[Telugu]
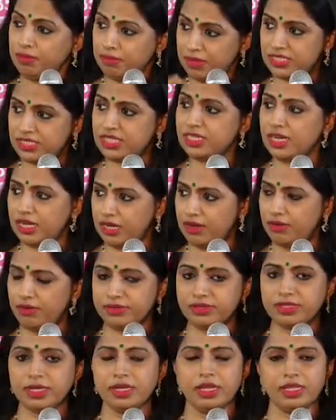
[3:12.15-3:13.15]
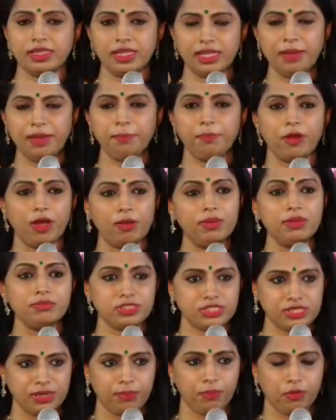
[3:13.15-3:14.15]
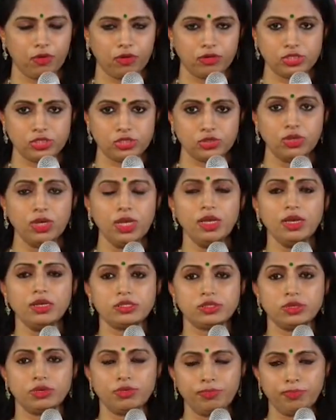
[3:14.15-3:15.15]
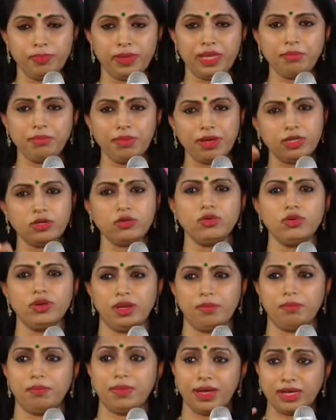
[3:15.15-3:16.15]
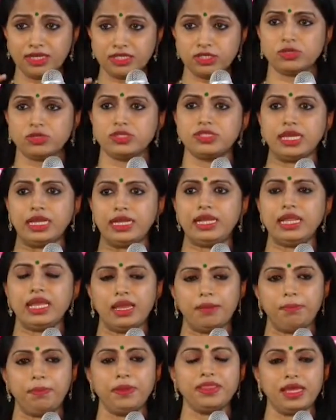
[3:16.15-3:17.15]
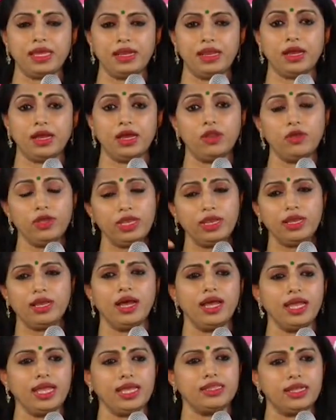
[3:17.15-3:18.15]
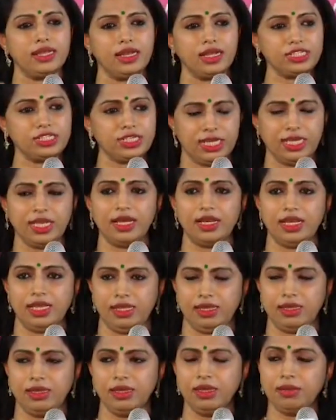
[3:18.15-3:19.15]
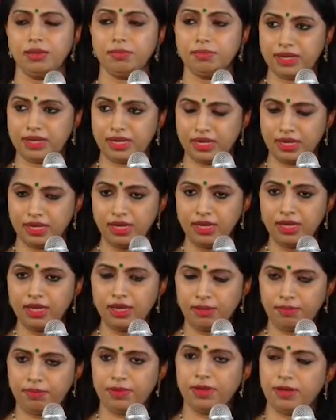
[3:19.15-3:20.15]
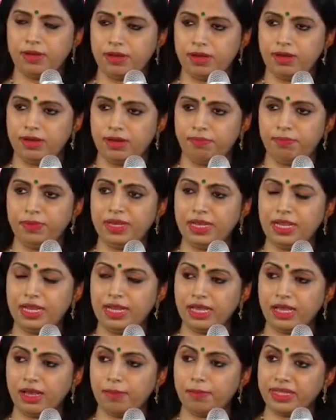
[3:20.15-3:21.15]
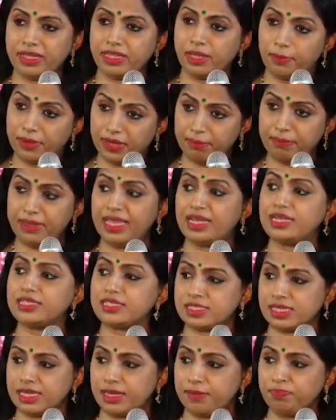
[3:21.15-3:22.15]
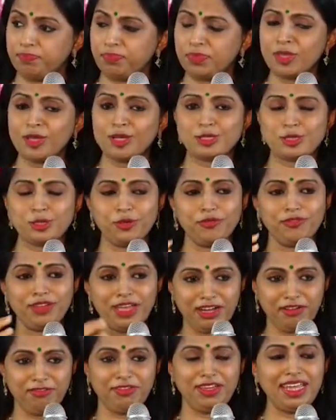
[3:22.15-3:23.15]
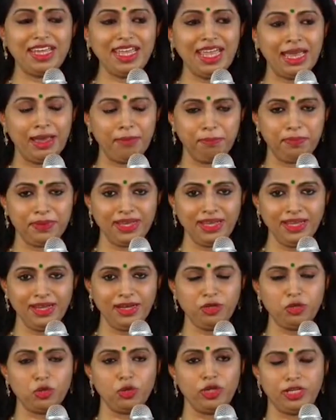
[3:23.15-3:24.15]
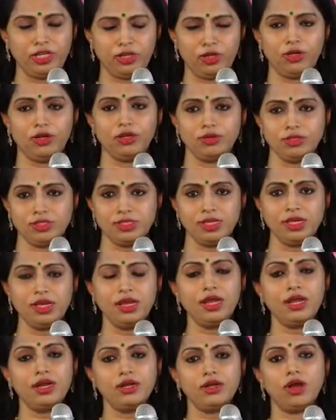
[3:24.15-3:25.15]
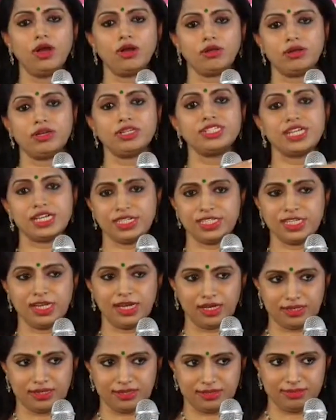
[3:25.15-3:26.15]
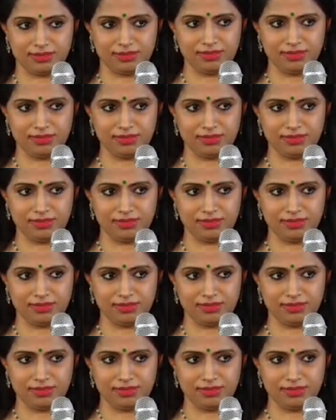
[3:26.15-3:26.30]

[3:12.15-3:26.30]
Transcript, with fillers: మంచిగా తన అదన్ని ప్రాబ్లమ్స్ చెప్పుకోవచ్చు సో మేము అనుకున్న మా సొసైటీ ఏపీ తెలంగాణలో ఇంకా ఏదైనా చేయాలి మన పిల్లలేక బాధపడే మేల్స్కి సో వీఆర్ వెరీ హ్యాపీ టు ఇంట్రడ్యూస్ డాక్టర్ శశాంక్